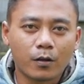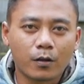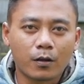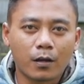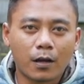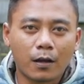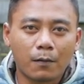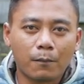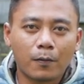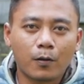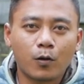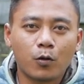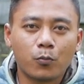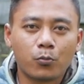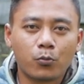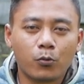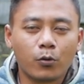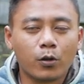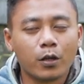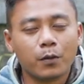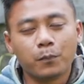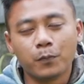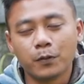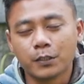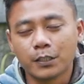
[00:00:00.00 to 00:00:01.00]
kenapa kok
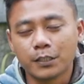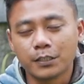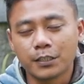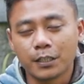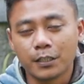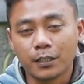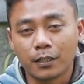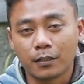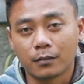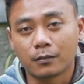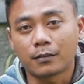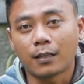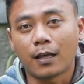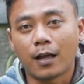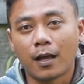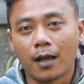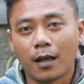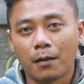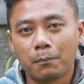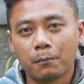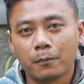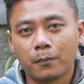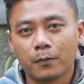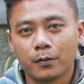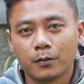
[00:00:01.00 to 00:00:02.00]
burungnya bisa jadi
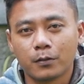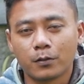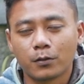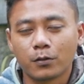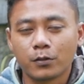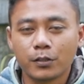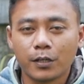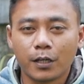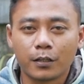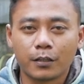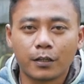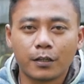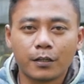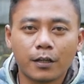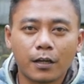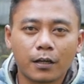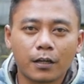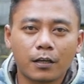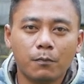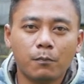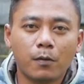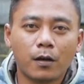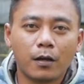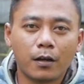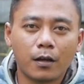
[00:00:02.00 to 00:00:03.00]
getap terus nyetingnya
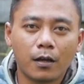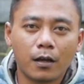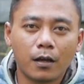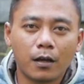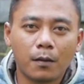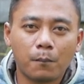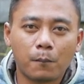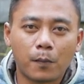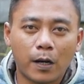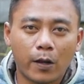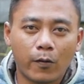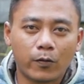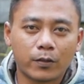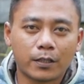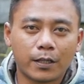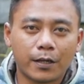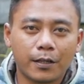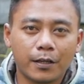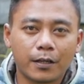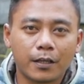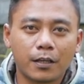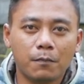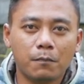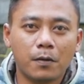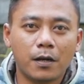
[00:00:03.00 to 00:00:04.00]
gimana
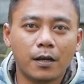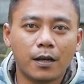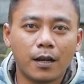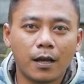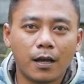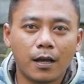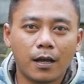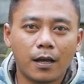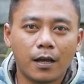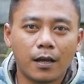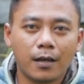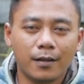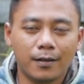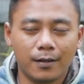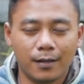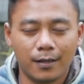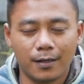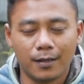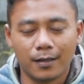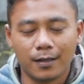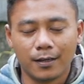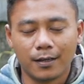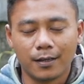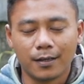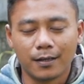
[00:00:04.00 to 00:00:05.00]
perawatannya gimana
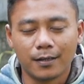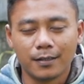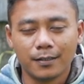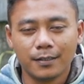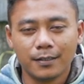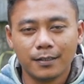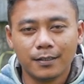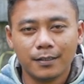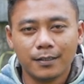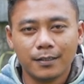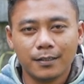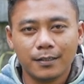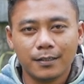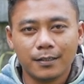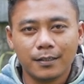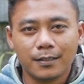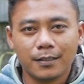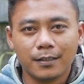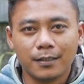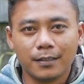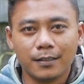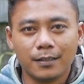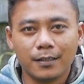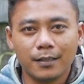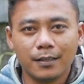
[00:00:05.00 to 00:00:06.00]
nah
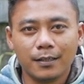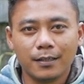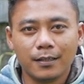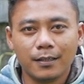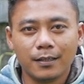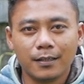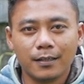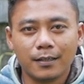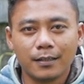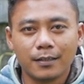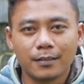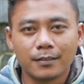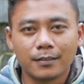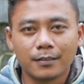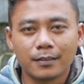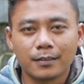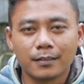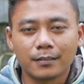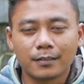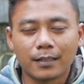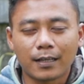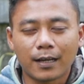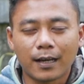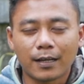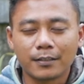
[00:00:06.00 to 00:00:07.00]
ini
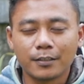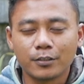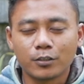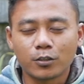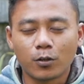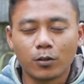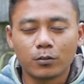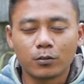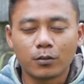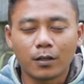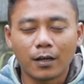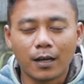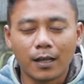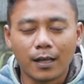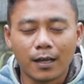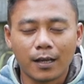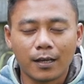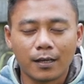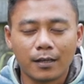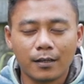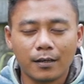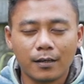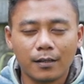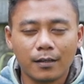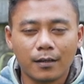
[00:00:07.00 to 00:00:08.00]
tak kasih contoh lah
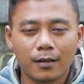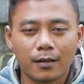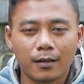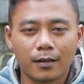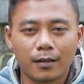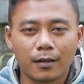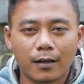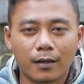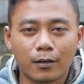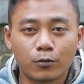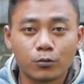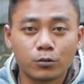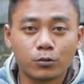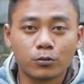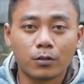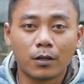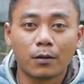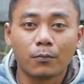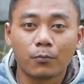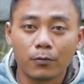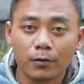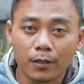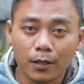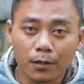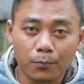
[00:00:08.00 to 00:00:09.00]
ini yang aku
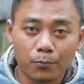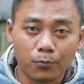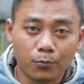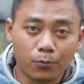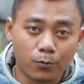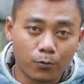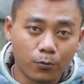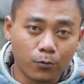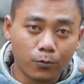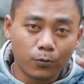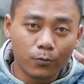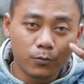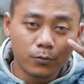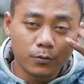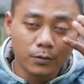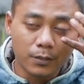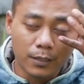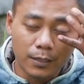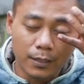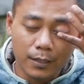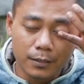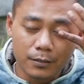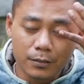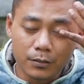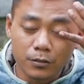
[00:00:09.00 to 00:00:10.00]
juga punya burung
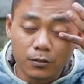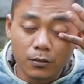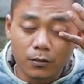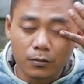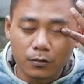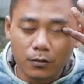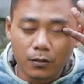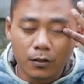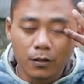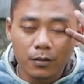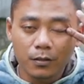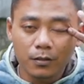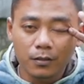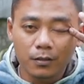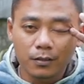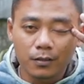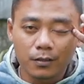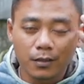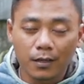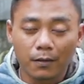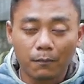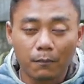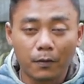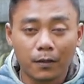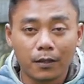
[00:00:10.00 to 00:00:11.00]
tak kasih contoh
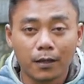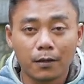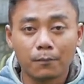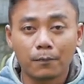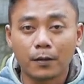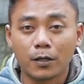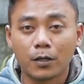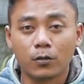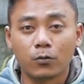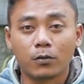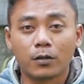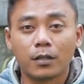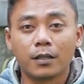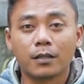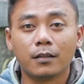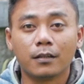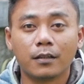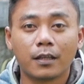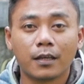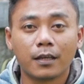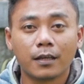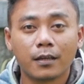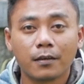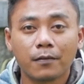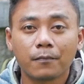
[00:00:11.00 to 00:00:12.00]
namanya baru
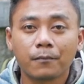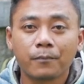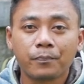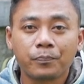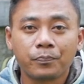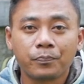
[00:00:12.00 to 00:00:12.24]
kelinting